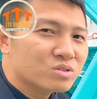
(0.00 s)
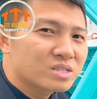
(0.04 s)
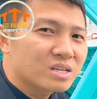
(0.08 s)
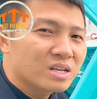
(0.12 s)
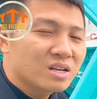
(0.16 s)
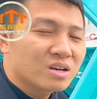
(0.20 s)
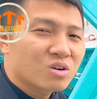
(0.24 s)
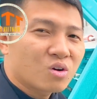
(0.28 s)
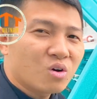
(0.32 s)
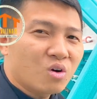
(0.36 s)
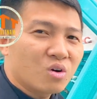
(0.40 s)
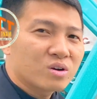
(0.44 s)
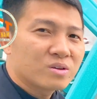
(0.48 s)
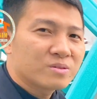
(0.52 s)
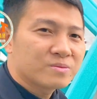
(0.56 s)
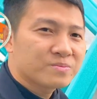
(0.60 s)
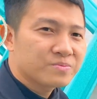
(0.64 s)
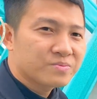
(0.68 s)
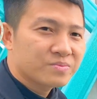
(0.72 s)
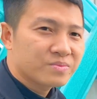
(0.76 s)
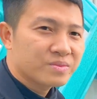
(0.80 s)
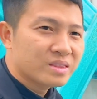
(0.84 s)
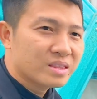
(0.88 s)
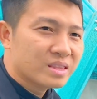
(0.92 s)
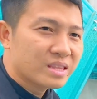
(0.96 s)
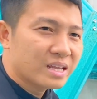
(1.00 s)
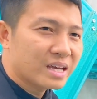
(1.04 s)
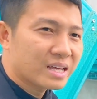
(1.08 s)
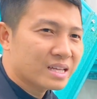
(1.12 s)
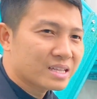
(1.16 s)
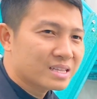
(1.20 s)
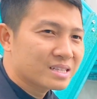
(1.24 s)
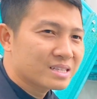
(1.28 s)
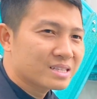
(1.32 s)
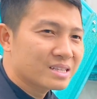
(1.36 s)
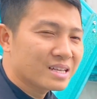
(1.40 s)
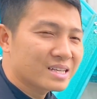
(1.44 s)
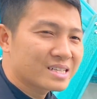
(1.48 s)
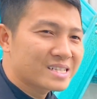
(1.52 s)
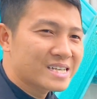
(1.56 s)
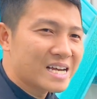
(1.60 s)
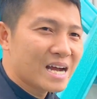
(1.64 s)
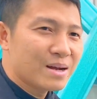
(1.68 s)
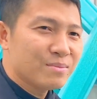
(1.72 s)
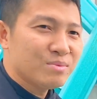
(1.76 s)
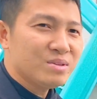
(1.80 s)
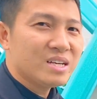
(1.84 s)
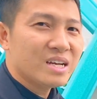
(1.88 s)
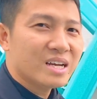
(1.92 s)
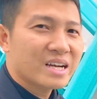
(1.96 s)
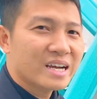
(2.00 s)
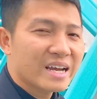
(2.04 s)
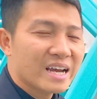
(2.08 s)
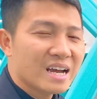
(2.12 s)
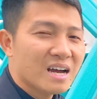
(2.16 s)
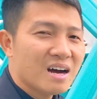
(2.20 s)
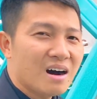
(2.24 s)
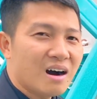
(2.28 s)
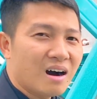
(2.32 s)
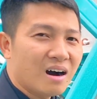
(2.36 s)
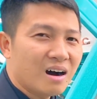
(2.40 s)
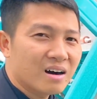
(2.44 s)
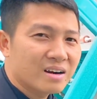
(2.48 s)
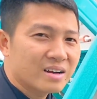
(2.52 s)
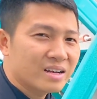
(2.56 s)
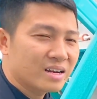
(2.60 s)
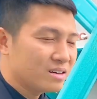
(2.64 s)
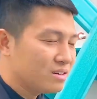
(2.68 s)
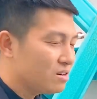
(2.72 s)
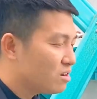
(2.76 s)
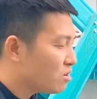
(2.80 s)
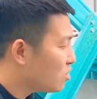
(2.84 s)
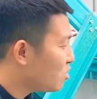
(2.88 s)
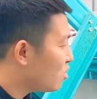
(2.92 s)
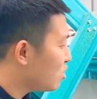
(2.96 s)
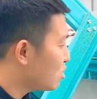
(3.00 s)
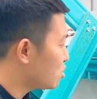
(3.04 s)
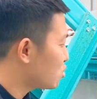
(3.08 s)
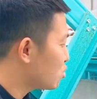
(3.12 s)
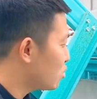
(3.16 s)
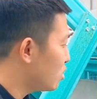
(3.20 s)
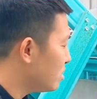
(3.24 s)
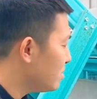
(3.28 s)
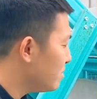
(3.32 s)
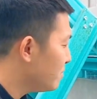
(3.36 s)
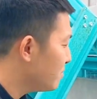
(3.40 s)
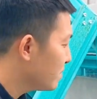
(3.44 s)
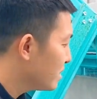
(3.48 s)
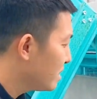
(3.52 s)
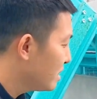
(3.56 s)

silicon để để chám những cái khe hở để nước nó nọt xuống